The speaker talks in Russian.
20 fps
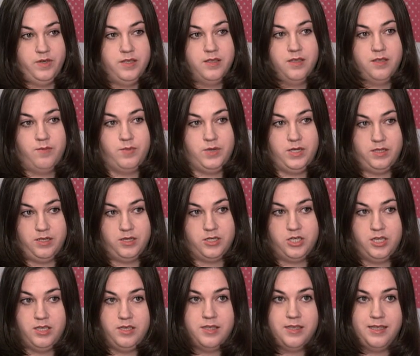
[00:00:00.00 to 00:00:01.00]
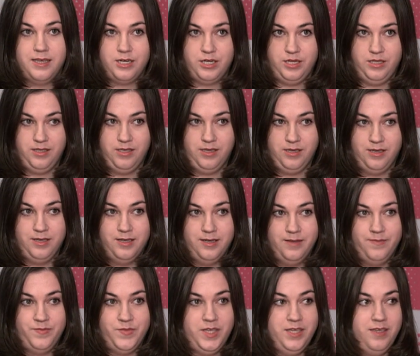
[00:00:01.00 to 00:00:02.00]
выгодное предложение на рынке.
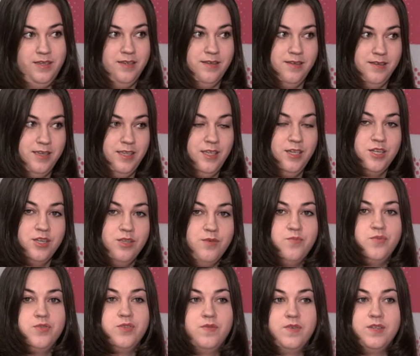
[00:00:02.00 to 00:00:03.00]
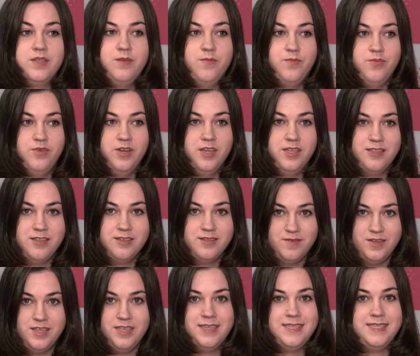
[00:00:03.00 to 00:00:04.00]
И, конечно, пусть вас не пугает
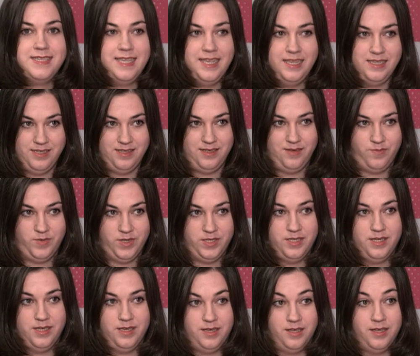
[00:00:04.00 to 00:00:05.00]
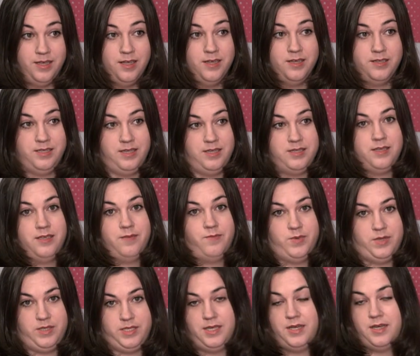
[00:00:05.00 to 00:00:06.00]
название «сельская ипотека». Сельская
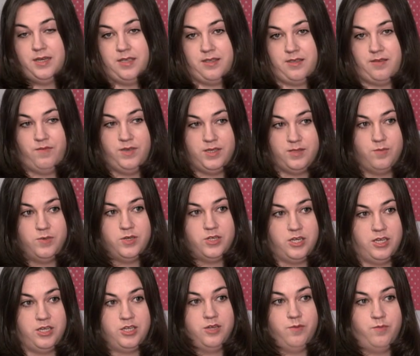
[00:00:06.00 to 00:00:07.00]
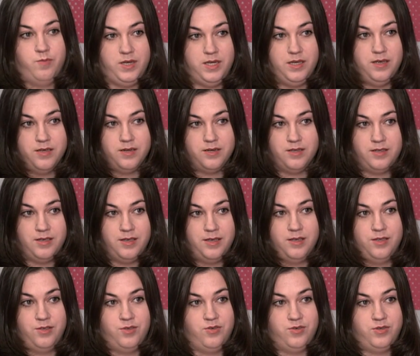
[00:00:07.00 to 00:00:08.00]
ипотека – это весь ближайший пригород,
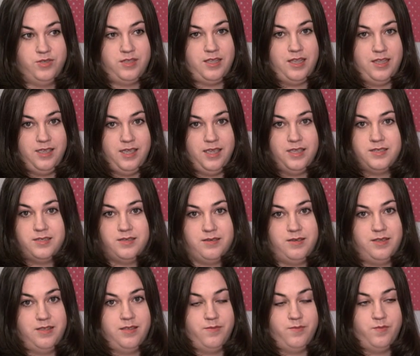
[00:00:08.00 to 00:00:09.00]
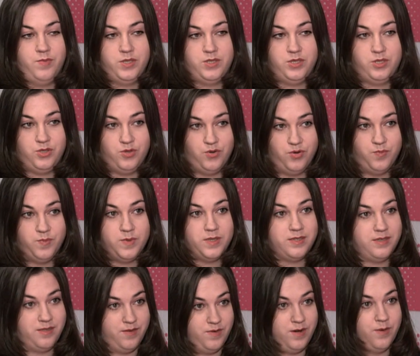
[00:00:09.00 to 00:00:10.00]
то есть Тольятти, это Подстёпки, Ставропольский
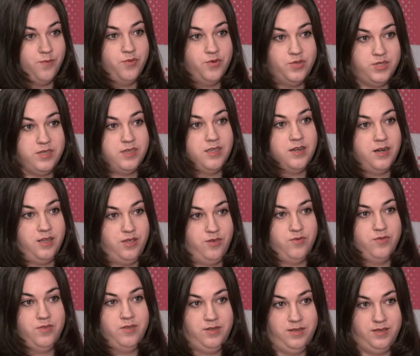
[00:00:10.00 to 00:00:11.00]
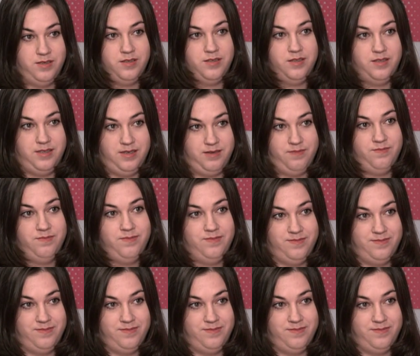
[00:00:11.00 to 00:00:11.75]
район. Ставропольский район. Угу. Да.